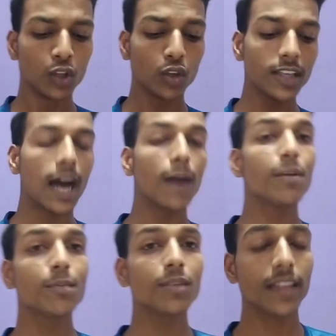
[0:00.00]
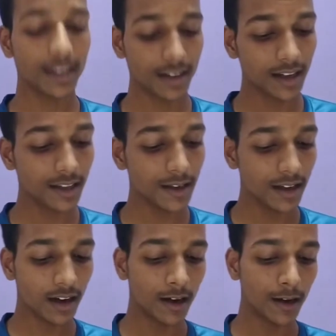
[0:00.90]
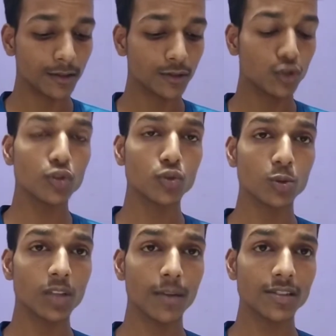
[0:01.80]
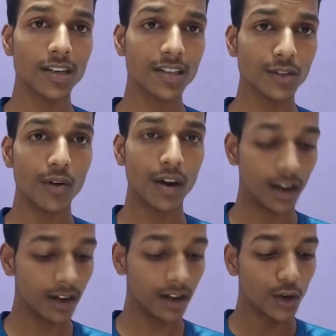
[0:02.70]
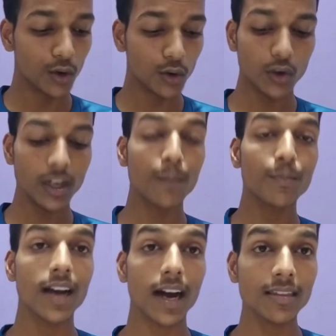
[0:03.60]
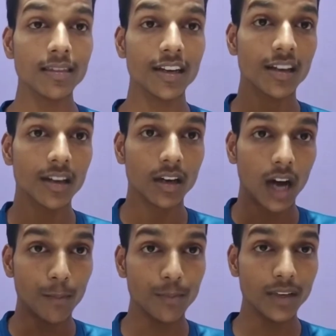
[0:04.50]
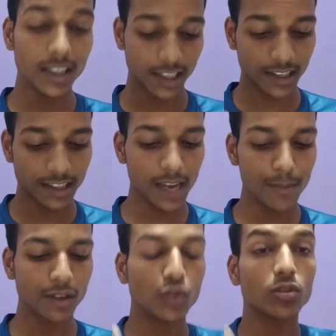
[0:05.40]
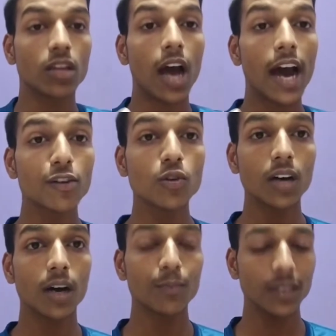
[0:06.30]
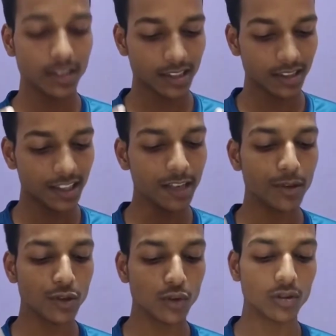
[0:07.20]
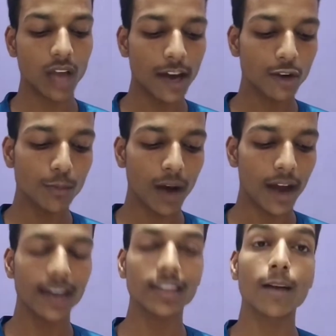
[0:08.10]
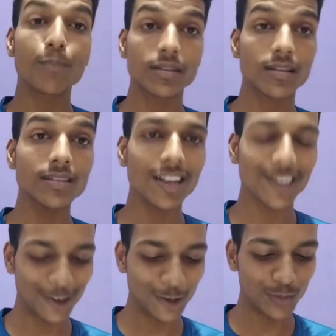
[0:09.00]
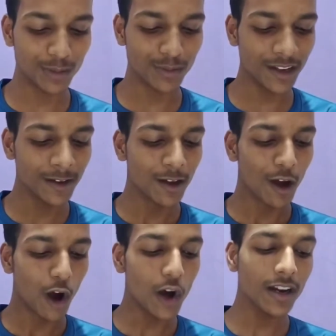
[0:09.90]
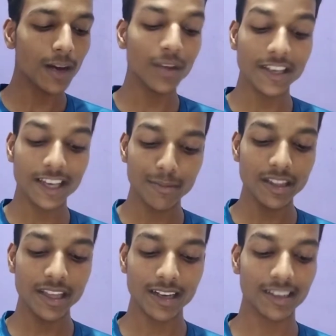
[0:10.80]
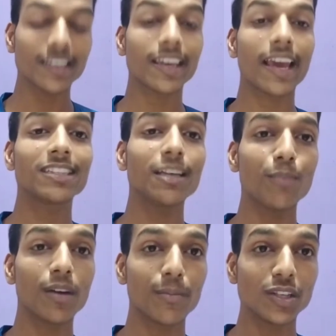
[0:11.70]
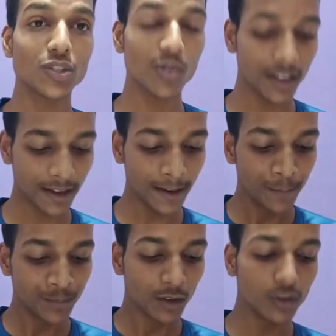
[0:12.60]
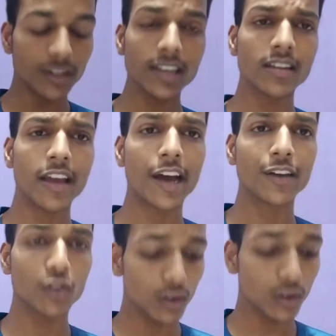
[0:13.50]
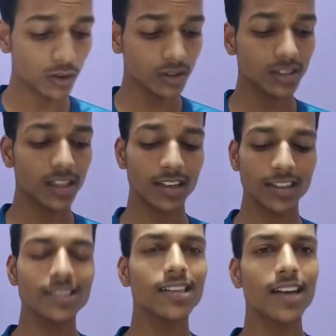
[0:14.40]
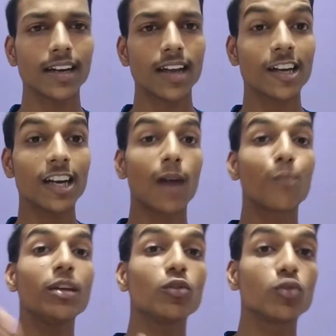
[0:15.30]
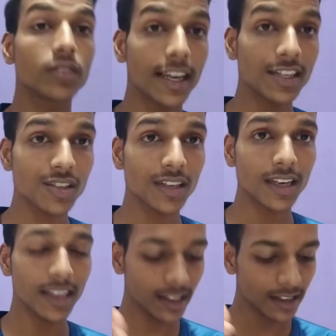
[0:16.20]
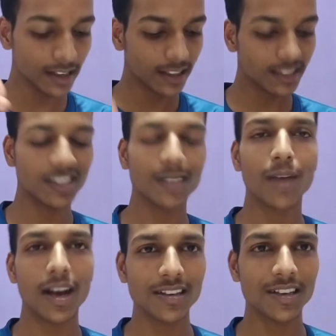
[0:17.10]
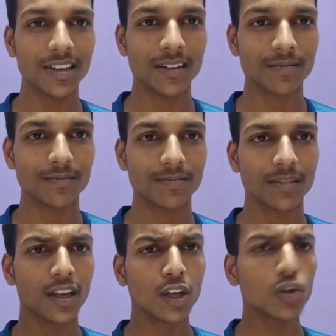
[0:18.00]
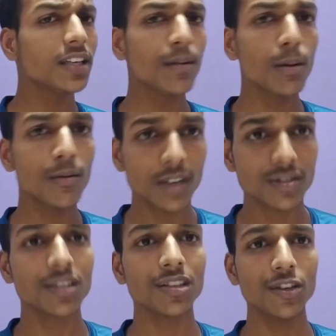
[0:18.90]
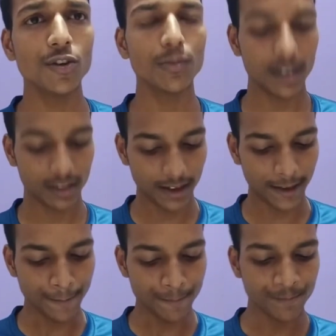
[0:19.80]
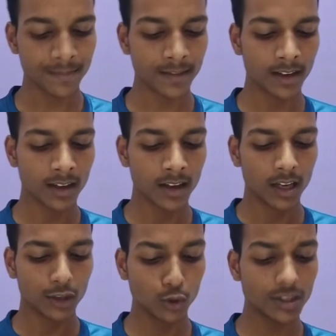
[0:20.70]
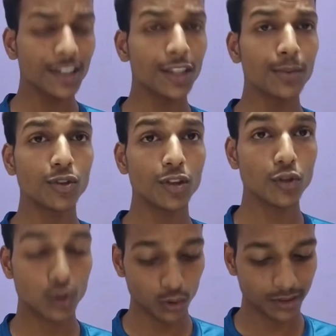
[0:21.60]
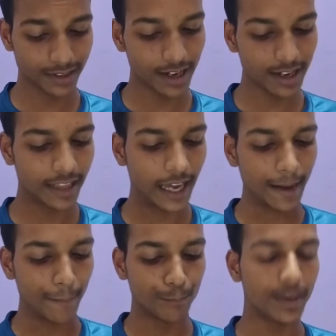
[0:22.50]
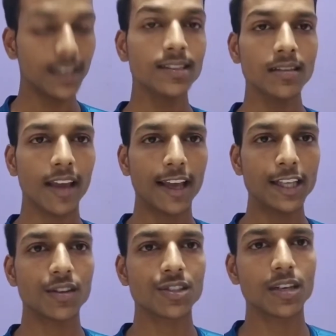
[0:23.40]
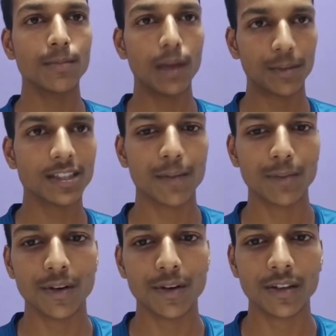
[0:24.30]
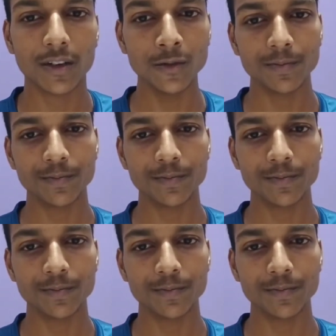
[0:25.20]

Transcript: तो यहाँ पर हमने देखा कि जो सुसमाचार के द्वारा उन्होंने अपने अंदर अपने हृदय में जो उद्धार को अपने ज़िंदगी में जो उद्धार को पाया था पंद्रह साल की उम्र में और हमने ये भी देखा कि कैसे परमेश्वर ने उनके ध्यान को उस सर्कस से हटाकर अपने उद्देश्य के लिए इस्तेमाल किया तो ये हम वचन की ओर बढ़ते हैं दूसरा तिमोथियस दूसरा अध्याय 20 से 23 वचन मैं आपके सामने पढ़ता हूँ